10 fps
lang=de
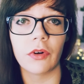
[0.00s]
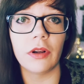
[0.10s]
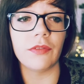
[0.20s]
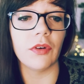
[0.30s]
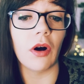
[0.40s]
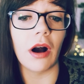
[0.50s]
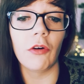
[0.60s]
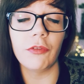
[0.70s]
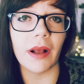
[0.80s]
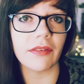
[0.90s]
wollt, wie
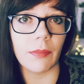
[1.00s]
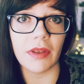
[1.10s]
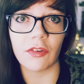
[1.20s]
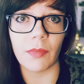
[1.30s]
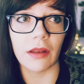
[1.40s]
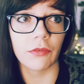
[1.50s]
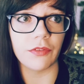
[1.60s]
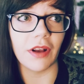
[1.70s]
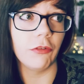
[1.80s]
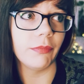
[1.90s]
aufmerksam ihr das machen
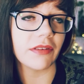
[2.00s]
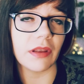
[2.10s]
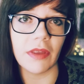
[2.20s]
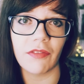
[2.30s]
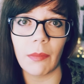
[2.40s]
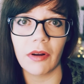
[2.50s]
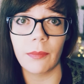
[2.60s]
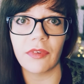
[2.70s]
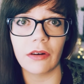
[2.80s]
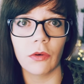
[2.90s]
wollt, wie aufmerksam ihr
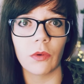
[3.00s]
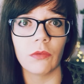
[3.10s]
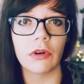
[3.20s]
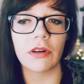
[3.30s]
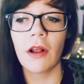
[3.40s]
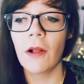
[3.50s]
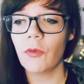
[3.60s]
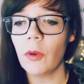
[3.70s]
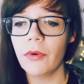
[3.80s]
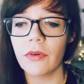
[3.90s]
Werbeclips angucken wollt,
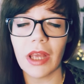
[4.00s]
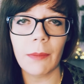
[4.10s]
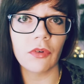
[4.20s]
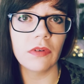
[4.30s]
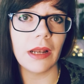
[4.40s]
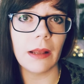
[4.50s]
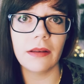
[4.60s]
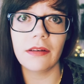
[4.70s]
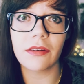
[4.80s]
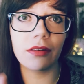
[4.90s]
ob ihr euch Apps
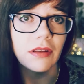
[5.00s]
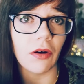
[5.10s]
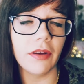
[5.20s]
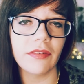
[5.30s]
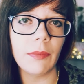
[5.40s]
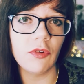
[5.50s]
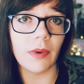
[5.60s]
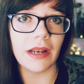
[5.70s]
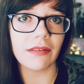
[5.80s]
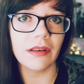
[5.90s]
runterladet, das ist ja euch selbst
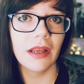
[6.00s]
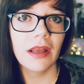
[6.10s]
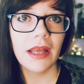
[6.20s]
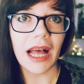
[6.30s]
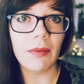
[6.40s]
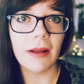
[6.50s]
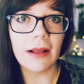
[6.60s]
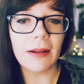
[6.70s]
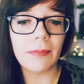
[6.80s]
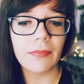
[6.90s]
überlassen.
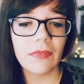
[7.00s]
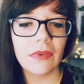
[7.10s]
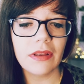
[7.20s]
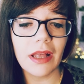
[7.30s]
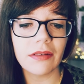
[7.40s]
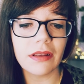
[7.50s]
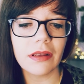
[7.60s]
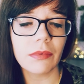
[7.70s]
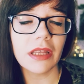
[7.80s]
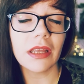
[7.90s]
Aber ähm, ja,
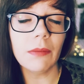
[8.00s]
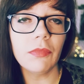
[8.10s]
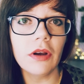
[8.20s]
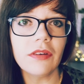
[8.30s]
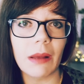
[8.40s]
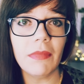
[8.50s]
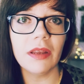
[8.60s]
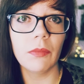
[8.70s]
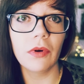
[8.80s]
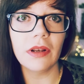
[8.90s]
sie gibt euch
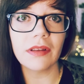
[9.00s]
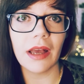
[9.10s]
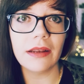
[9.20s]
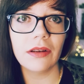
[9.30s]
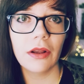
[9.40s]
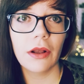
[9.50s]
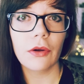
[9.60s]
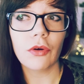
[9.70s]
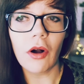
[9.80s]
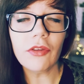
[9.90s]
damit die Möglichkeit,
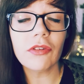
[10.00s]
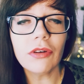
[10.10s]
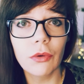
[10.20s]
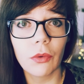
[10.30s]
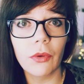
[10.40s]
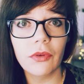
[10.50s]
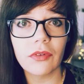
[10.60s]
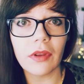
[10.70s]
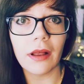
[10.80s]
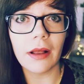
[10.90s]

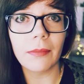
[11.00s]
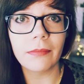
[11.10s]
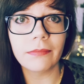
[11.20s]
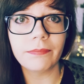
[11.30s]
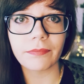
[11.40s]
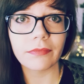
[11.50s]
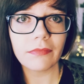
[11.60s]
kostenlos ähm,